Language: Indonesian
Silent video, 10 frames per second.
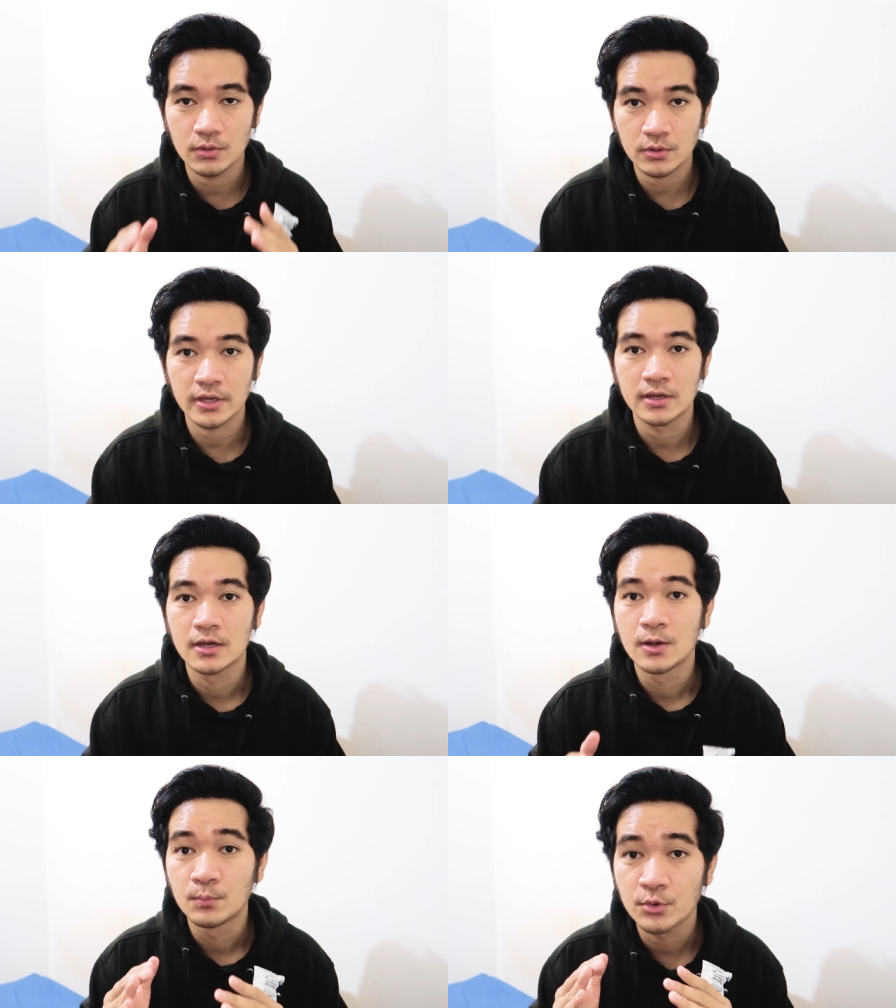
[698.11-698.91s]
Oke, okay,
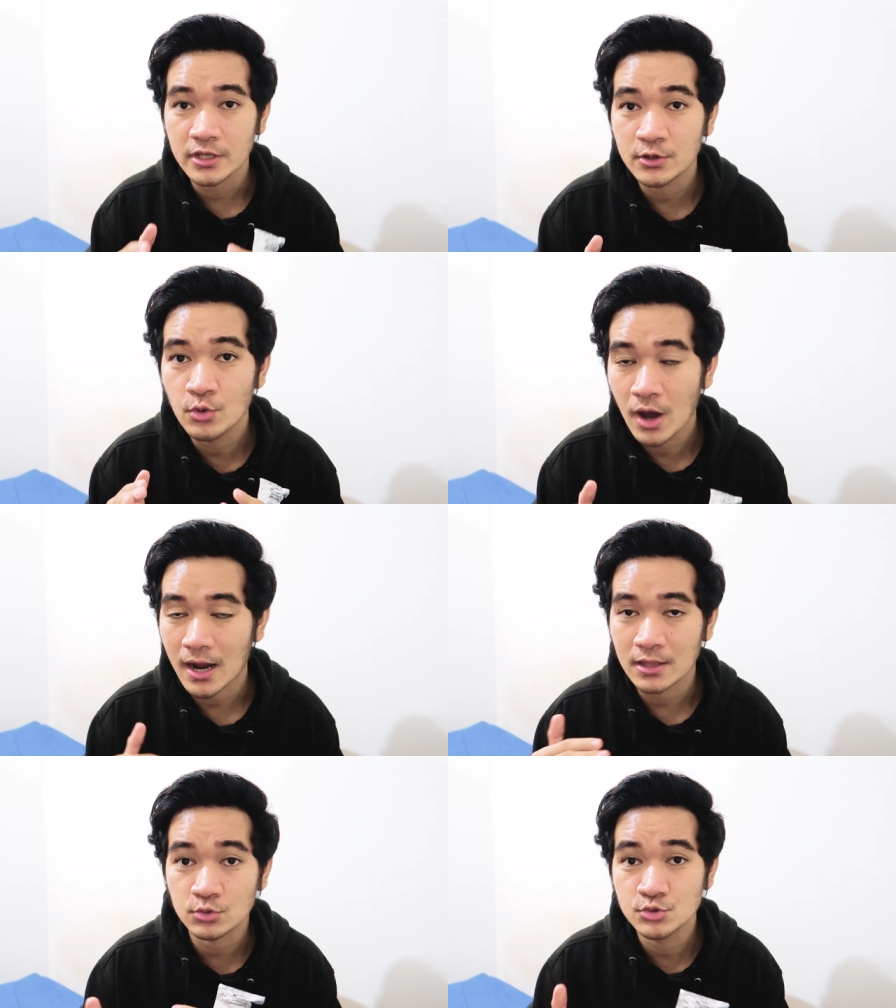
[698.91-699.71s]
mungkin gue
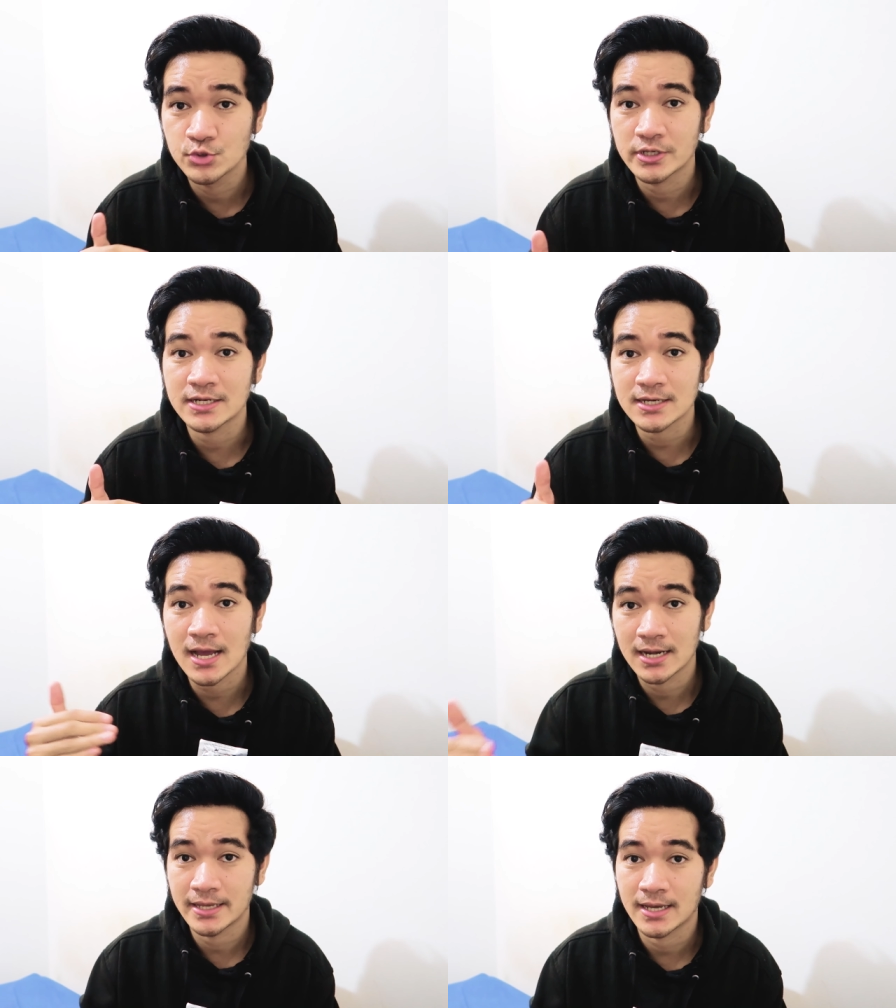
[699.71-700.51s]
akan tunjukin ke
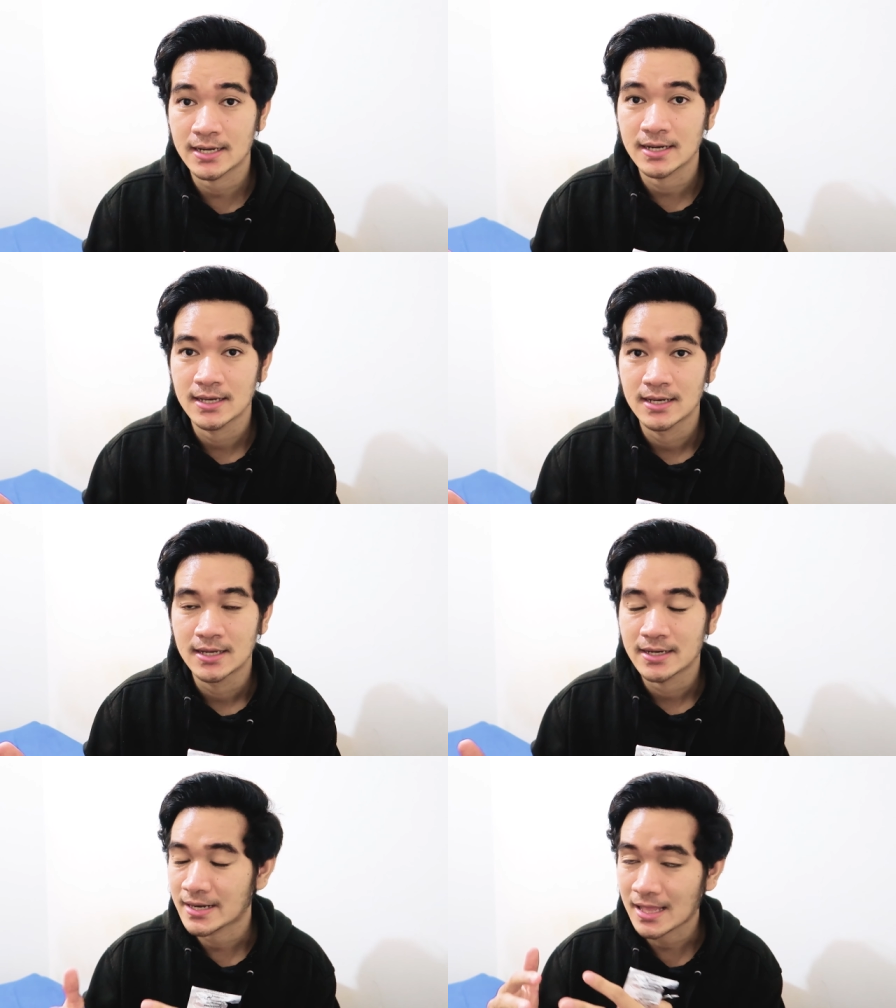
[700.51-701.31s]
kalian
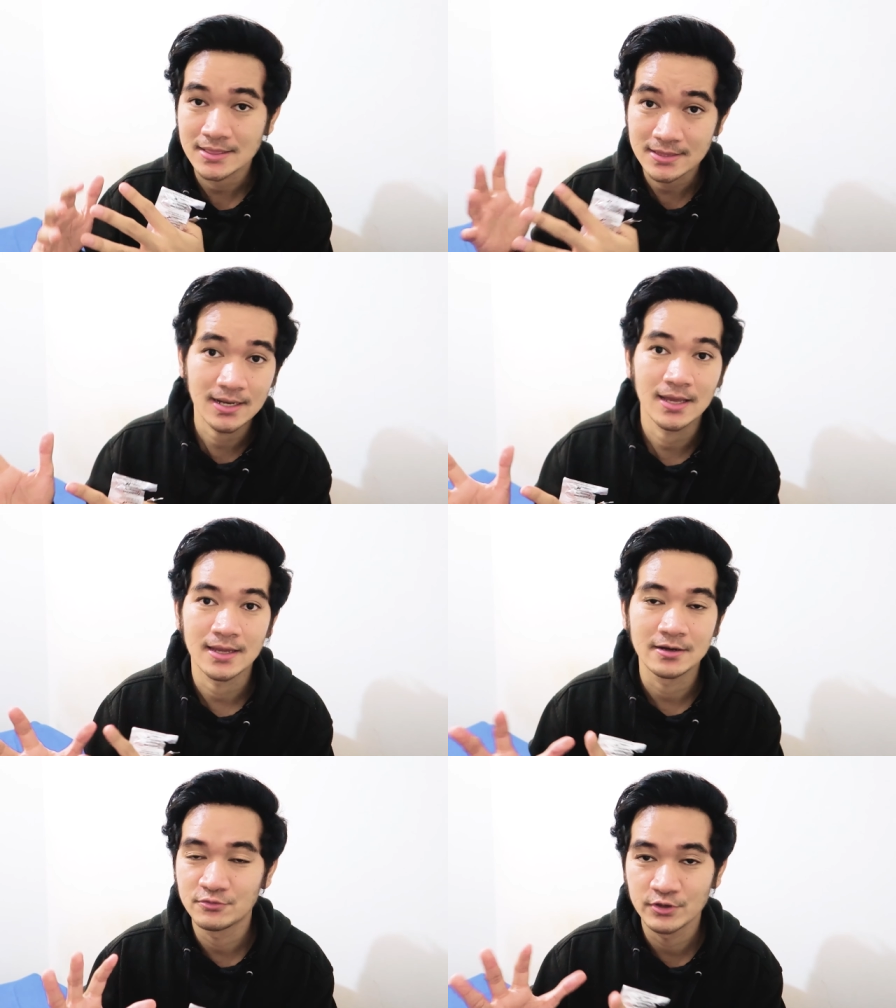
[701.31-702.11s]
nanti lah
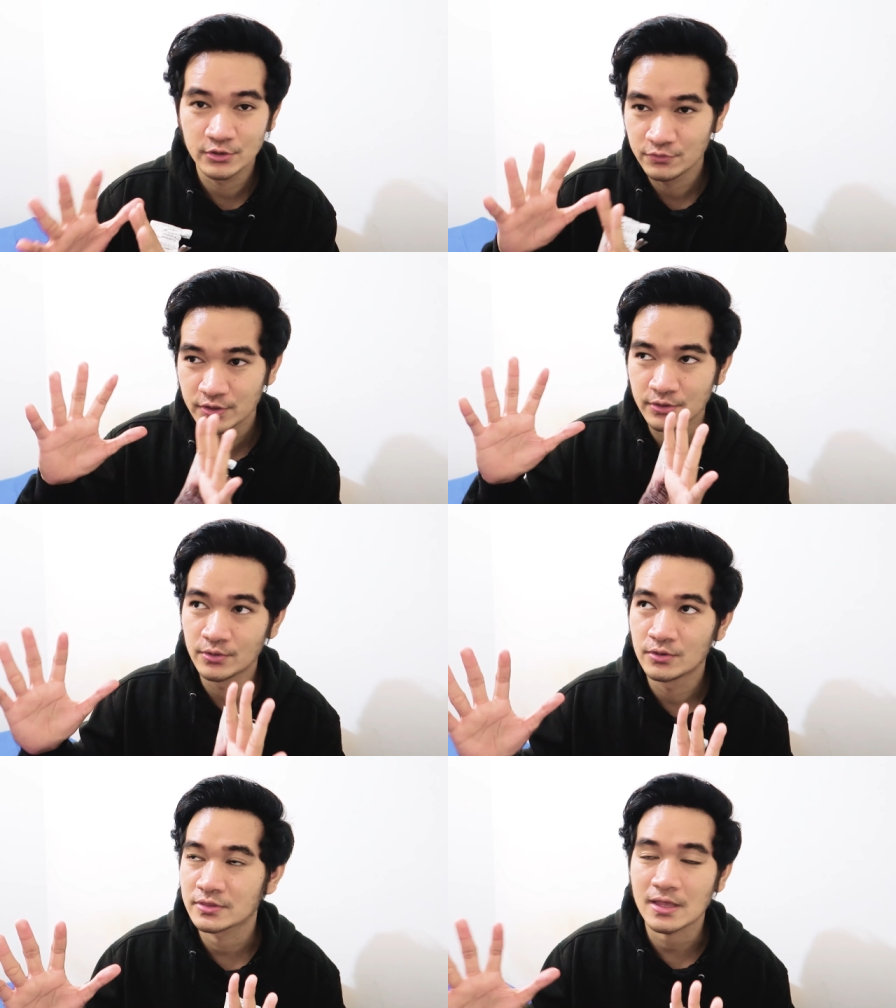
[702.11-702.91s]
ya di
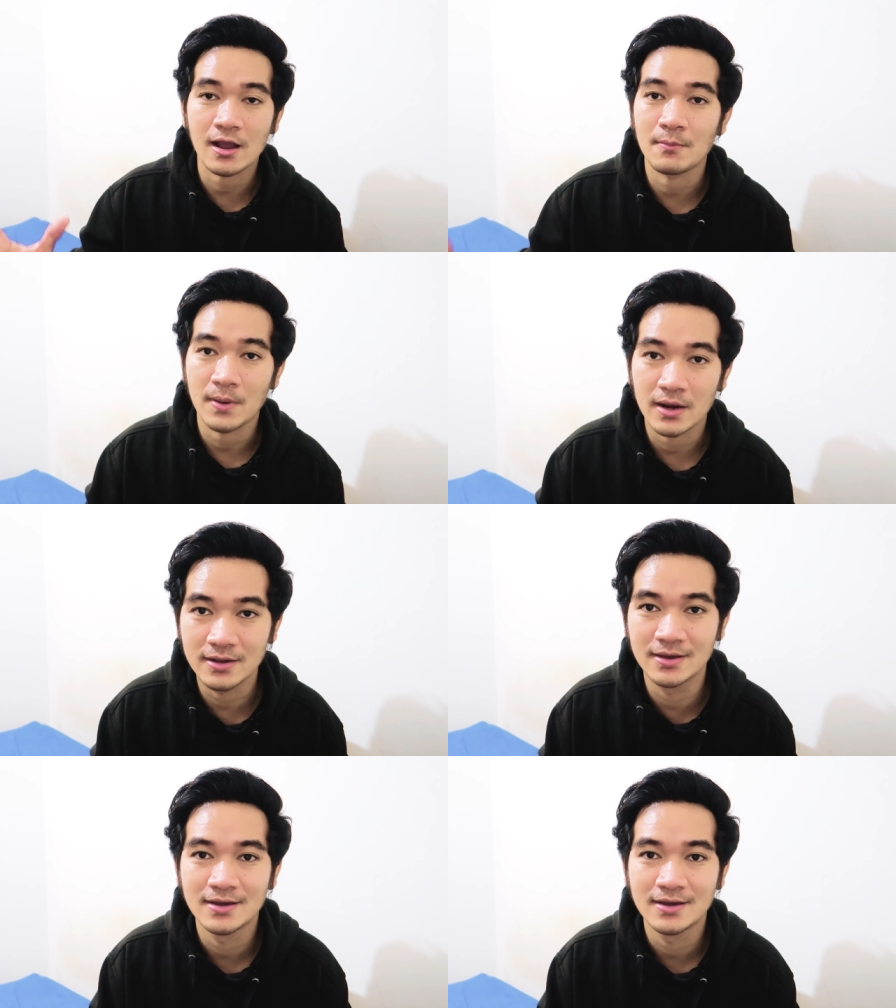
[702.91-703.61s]
video-video entah kapan